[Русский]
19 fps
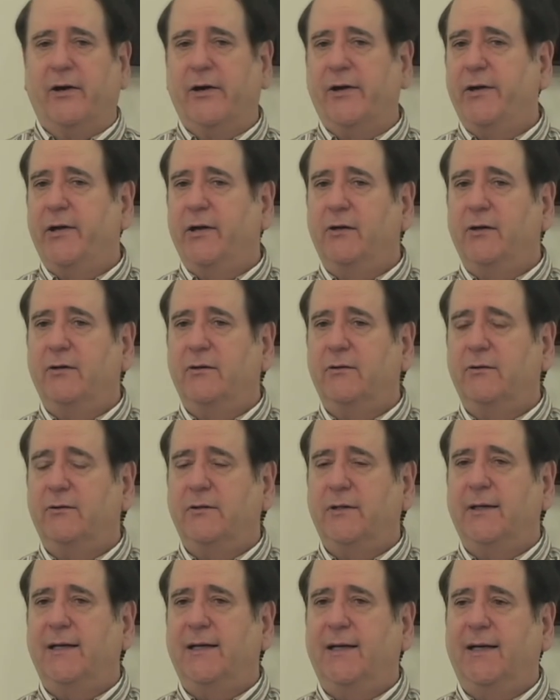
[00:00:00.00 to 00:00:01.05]

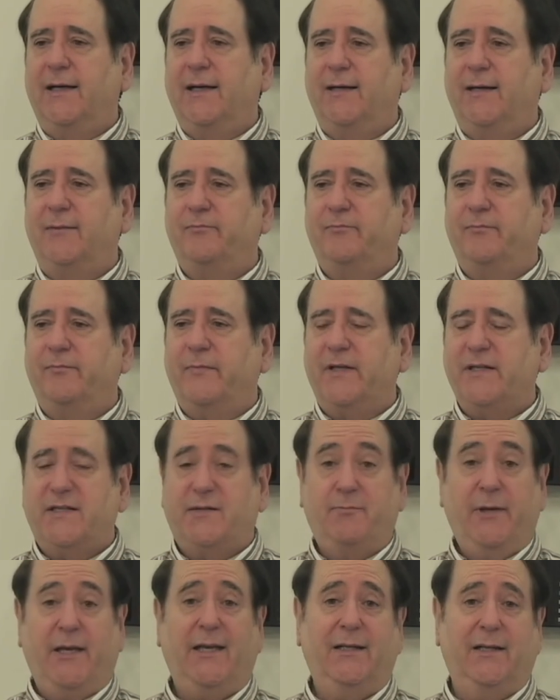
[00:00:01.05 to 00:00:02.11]
ограничения а, скорости
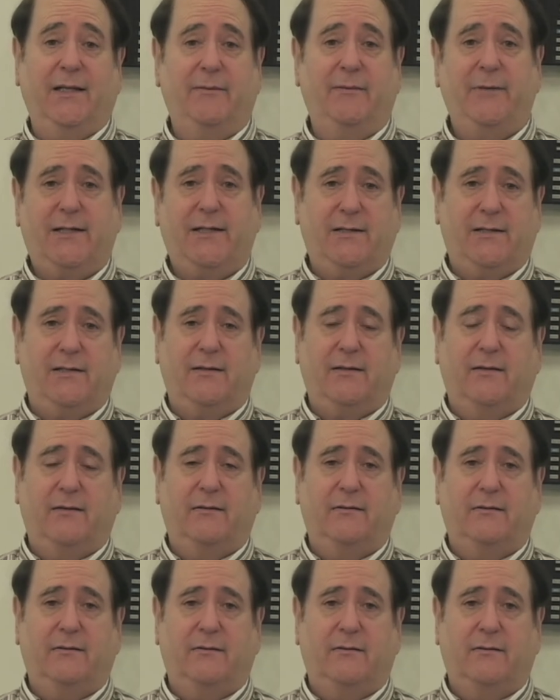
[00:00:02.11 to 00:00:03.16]
на этой
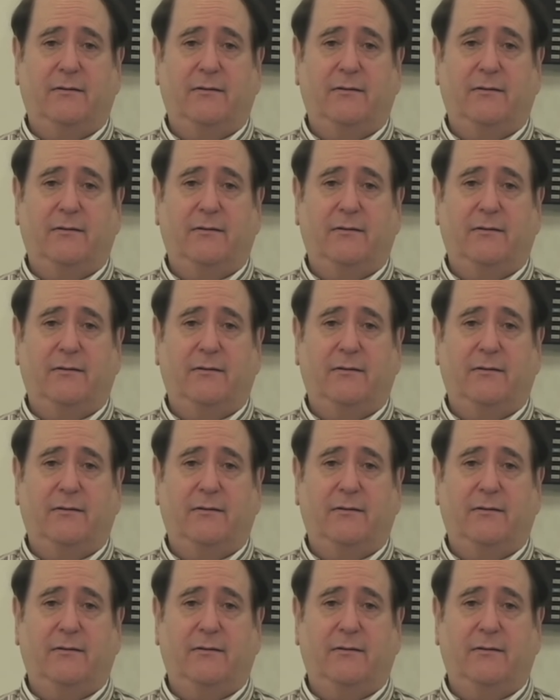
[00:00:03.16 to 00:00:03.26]
дороге.